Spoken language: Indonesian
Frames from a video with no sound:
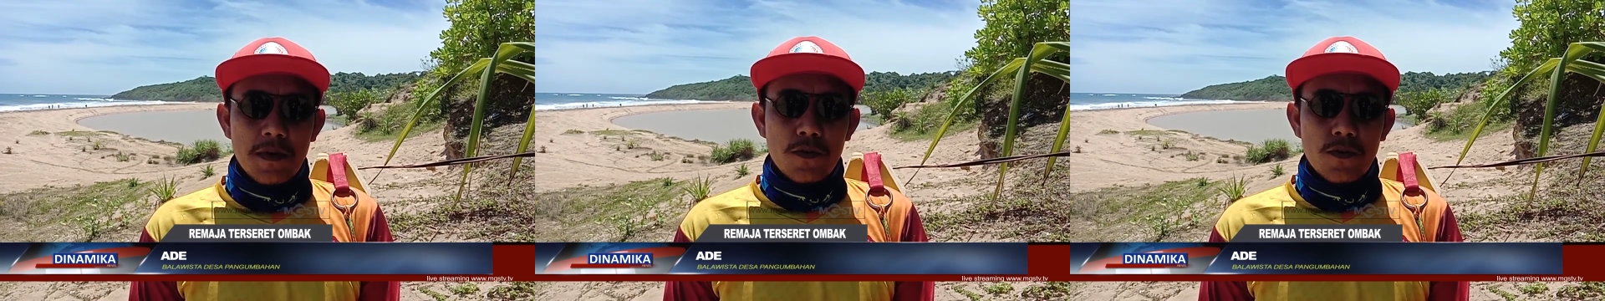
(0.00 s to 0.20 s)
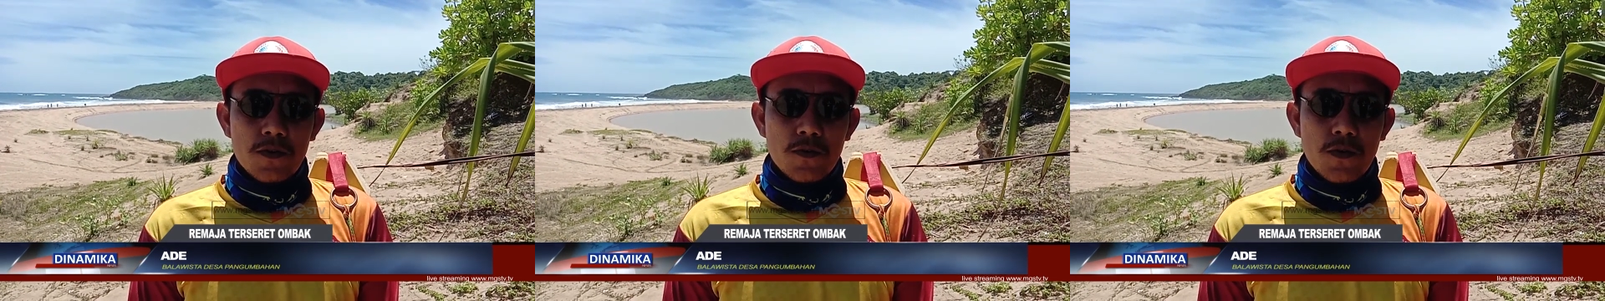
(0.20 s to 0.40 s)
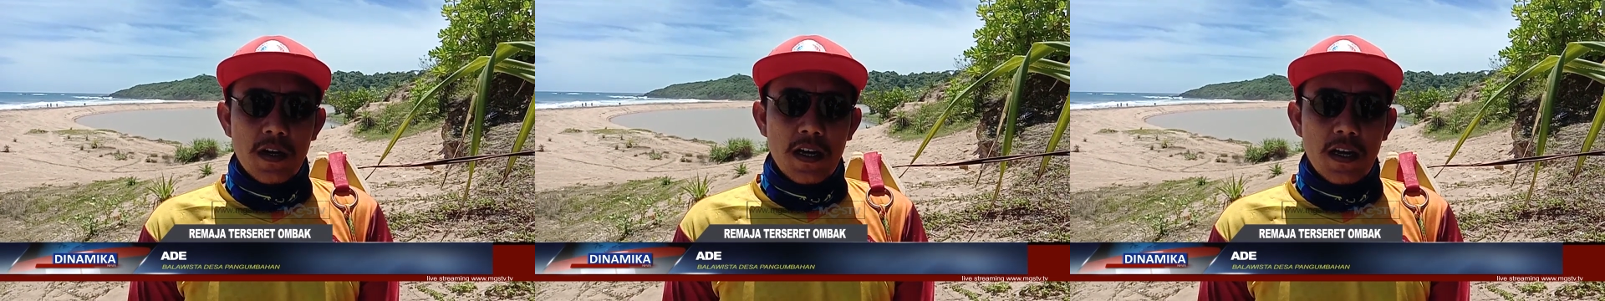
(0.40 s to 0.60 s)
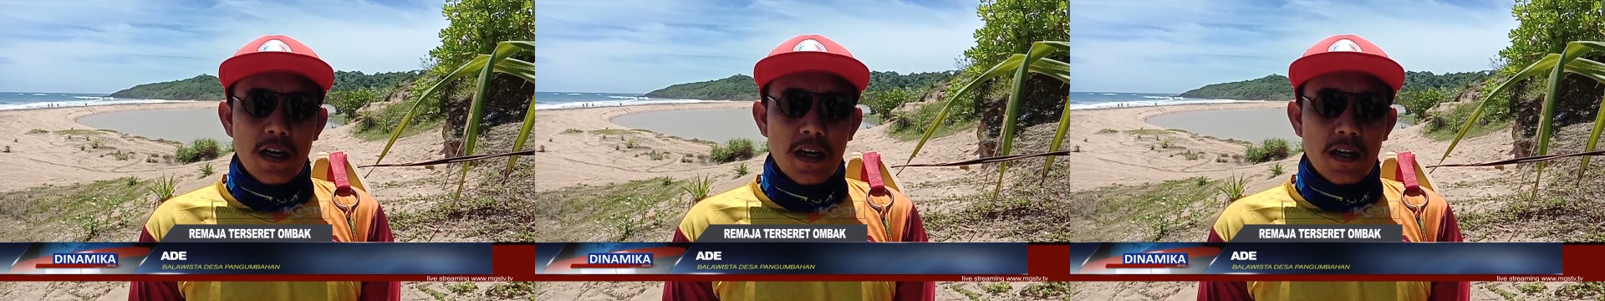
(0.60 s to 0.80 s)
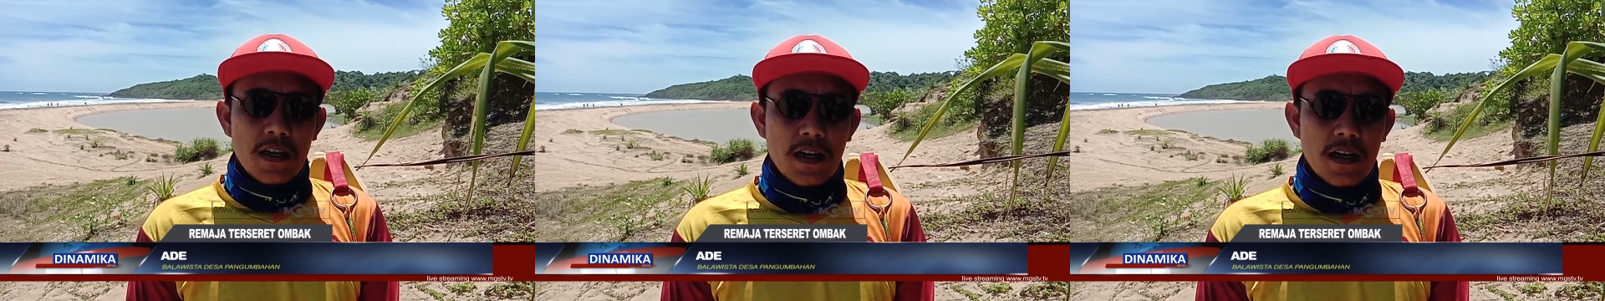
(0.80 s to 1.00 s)
pengunjung
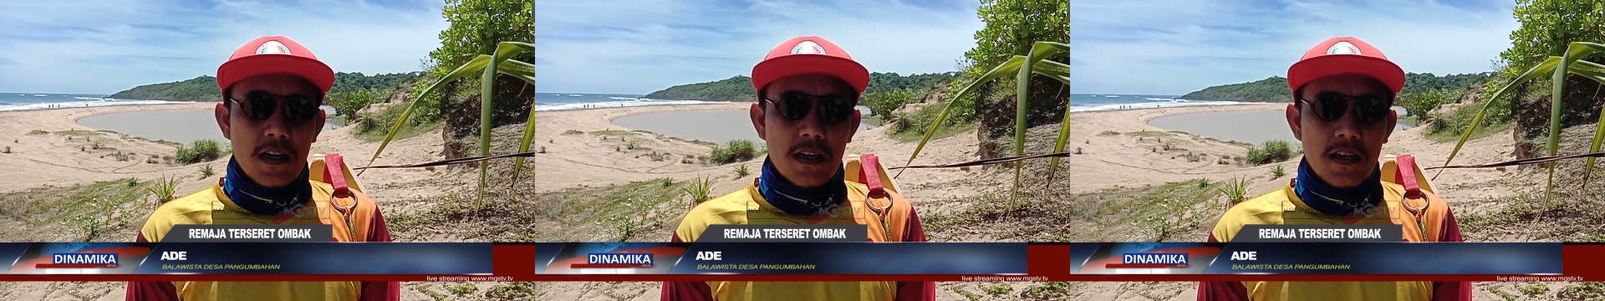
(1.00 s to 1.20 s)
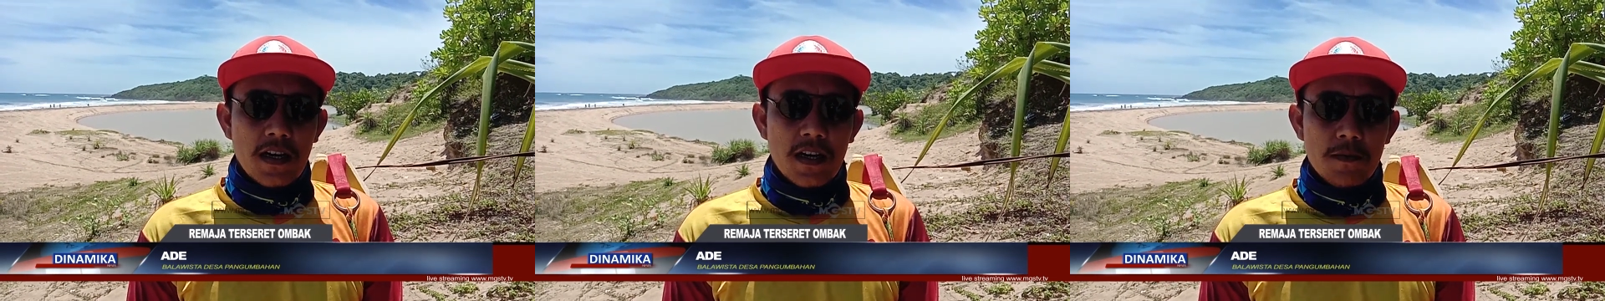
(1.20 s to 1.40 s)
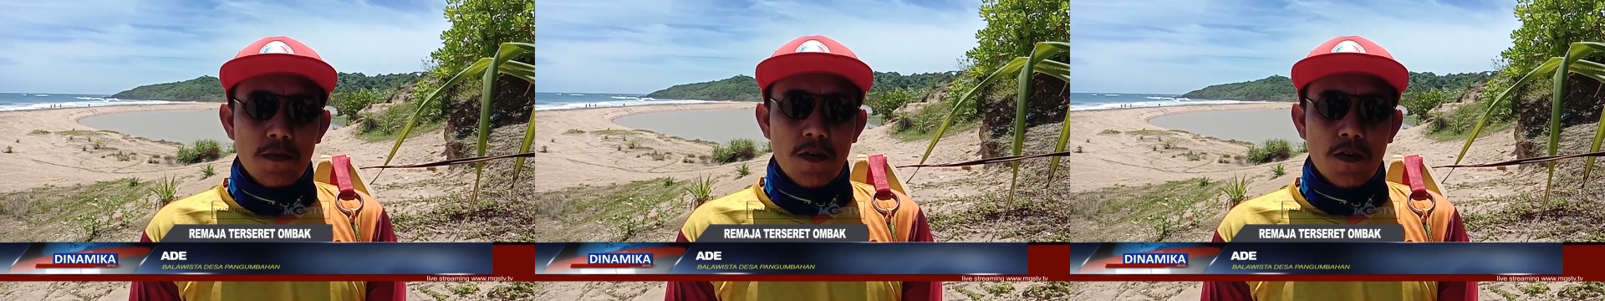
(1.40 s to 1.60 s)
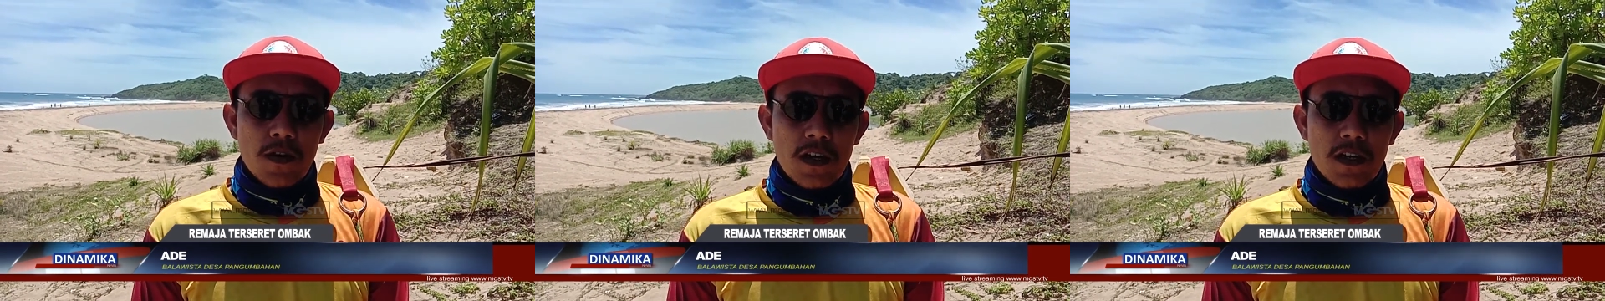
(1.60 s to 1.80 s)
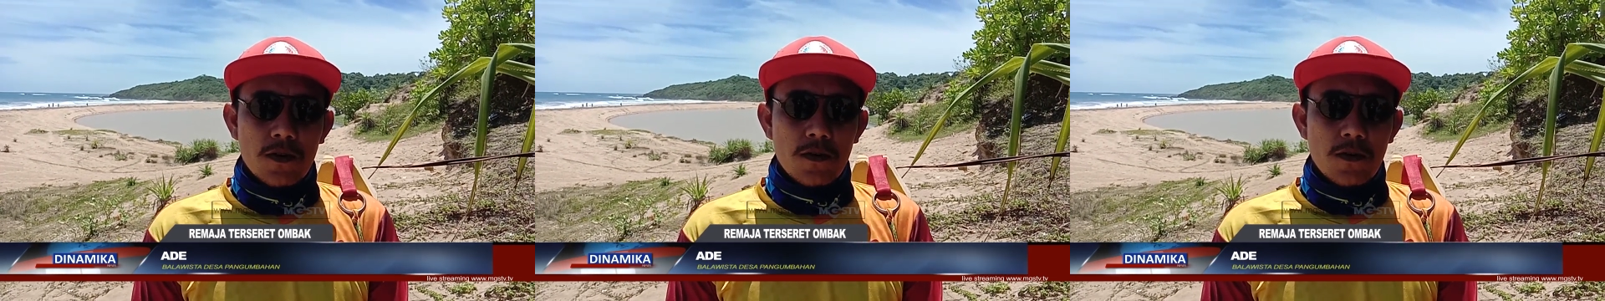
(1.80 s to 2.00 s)
anak-anak yang dari Bogor
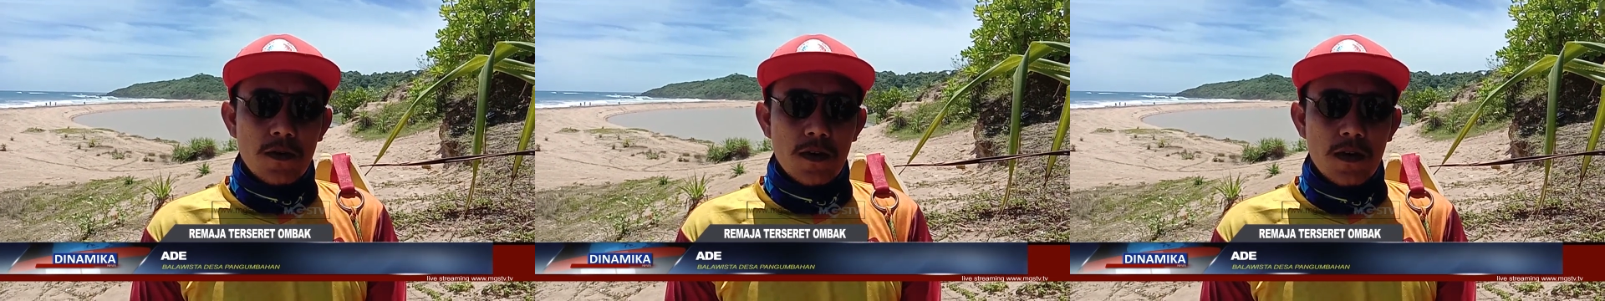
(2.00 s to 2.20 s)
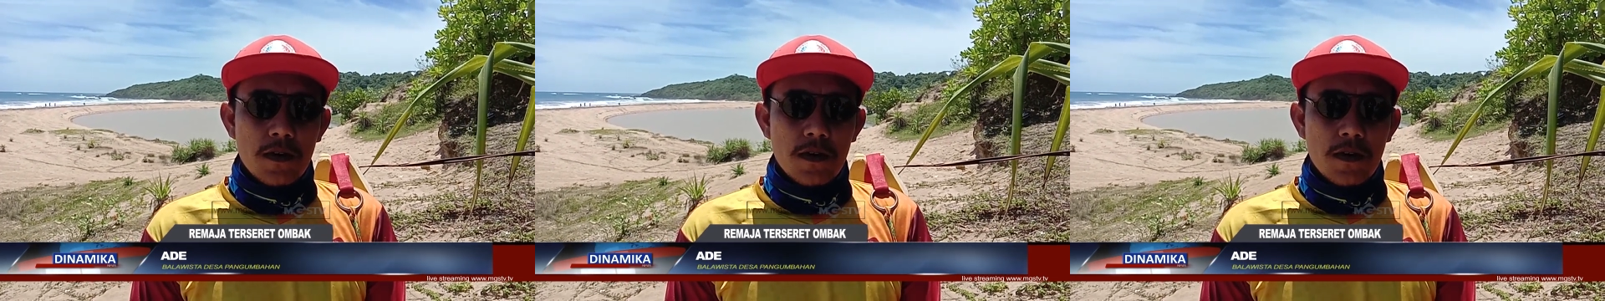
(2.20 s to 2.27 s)
itu